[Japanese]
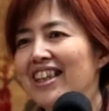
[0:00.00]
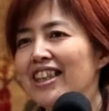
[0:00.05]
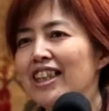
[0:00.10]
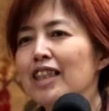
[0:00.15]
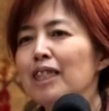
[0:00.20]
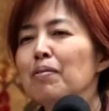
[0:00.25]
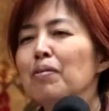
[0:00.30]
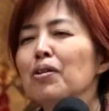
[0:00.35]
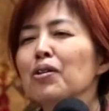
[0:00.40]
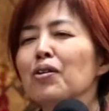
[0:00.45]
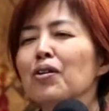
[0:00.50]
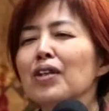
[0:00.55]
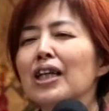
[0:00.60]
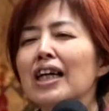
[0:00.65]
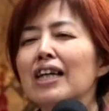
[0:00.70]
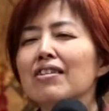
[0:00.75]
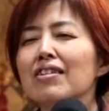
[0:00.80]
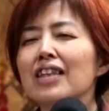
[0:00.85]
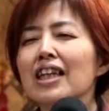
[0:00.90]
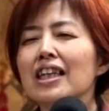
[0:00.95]
自分の
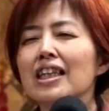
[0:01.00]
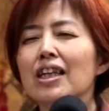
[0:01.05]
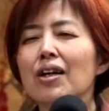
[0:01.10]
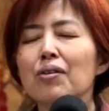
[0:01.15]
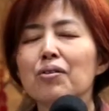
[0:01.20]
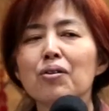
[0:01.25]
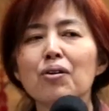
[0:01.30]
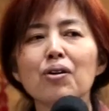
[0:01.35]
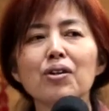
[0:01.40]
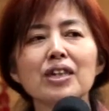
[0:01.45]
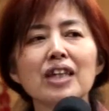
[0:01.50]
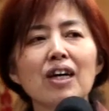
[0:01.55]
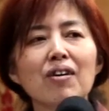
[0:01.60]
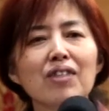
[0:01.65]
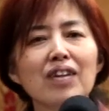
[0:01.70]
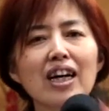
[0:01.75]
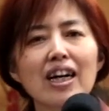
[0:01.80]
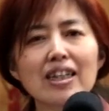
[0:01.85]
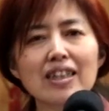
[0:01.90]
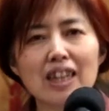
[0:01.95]
亡くなったお父さん
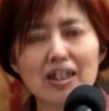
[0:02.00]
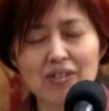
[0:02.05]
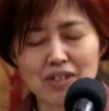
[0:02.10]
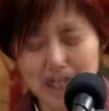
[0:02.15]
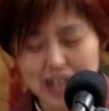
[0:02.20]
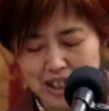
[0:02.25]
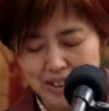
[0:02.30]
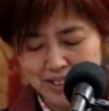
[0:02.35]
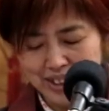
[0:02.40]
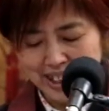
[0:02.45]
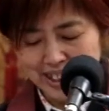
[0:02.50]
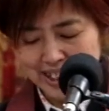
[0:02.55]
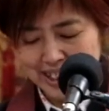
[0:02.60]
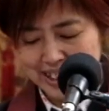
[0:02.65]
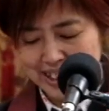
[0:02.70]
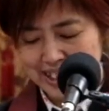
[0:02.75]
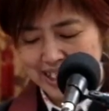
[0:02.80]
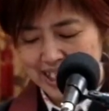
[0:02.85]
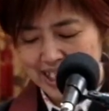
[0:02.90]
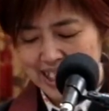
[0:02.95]
お母さんの顔なんで
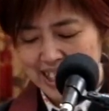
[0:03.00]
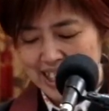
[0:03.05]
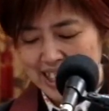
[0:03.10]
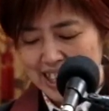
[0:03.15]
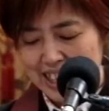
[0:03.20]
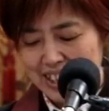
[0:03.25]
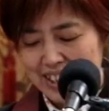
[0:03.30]
すね。